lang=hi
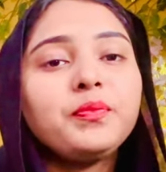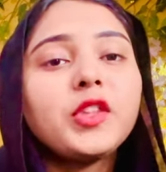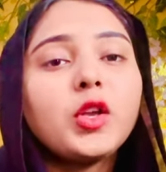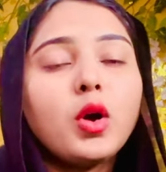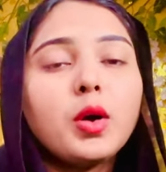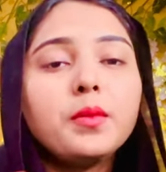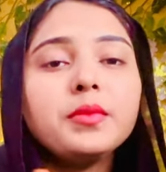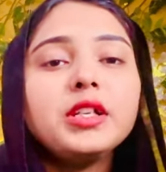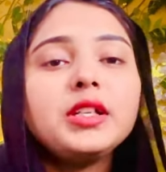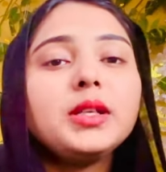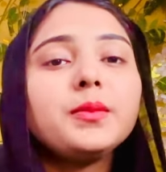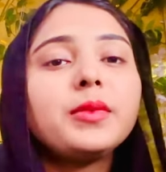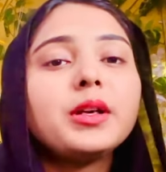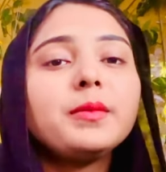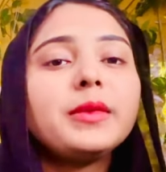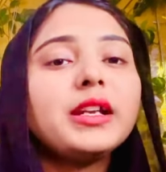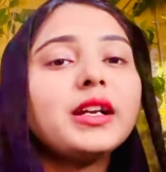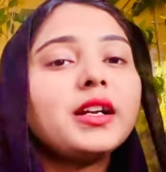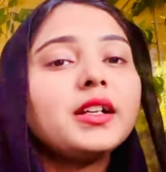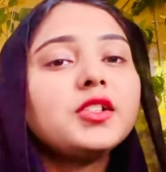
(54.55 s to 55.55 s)
कम्युनिटी पर
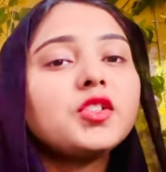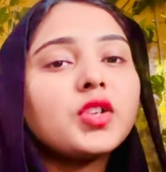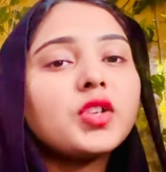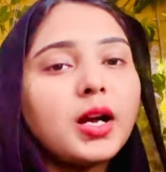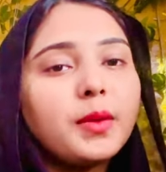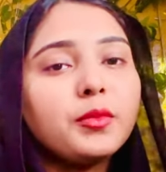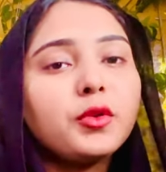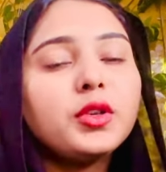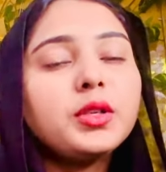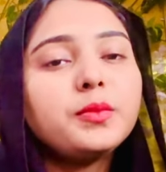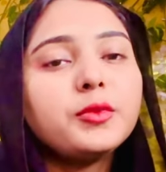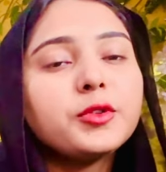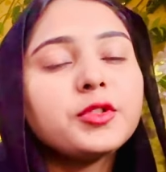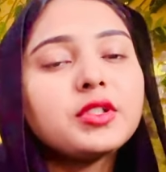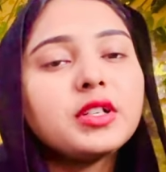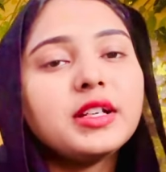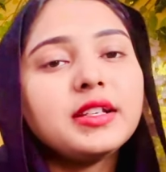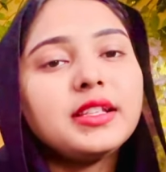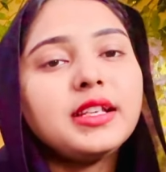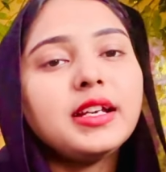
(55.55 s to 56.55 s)
मैंने कल शाम को ही पोस्ट
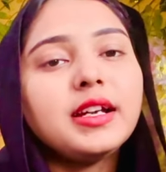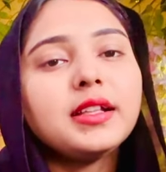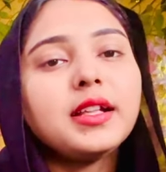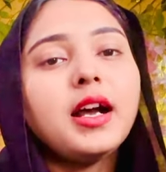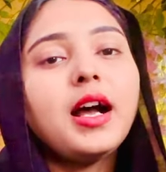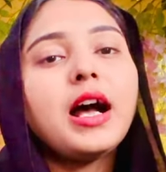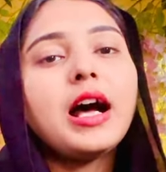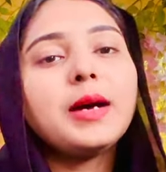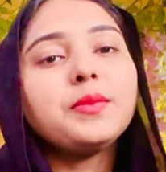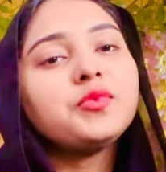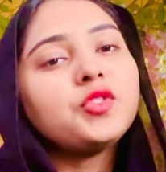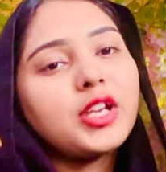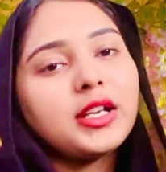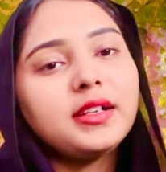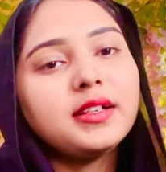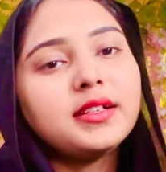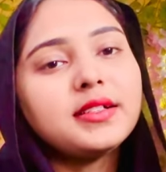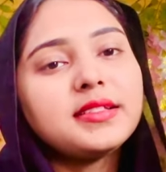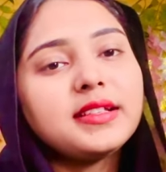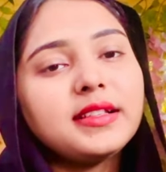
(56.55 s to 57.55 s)
कर दिया था आप चेक
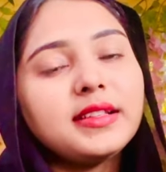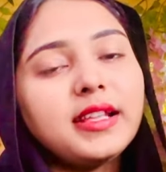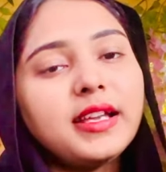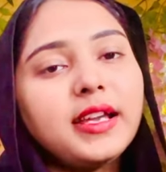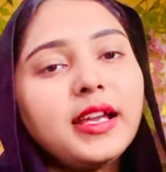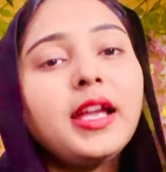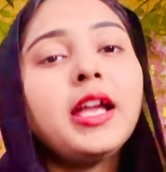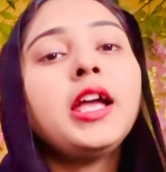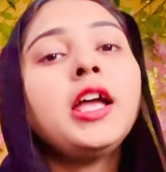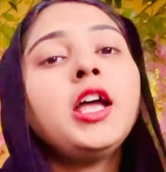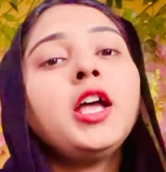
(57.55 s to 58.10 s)
कर सकते हैं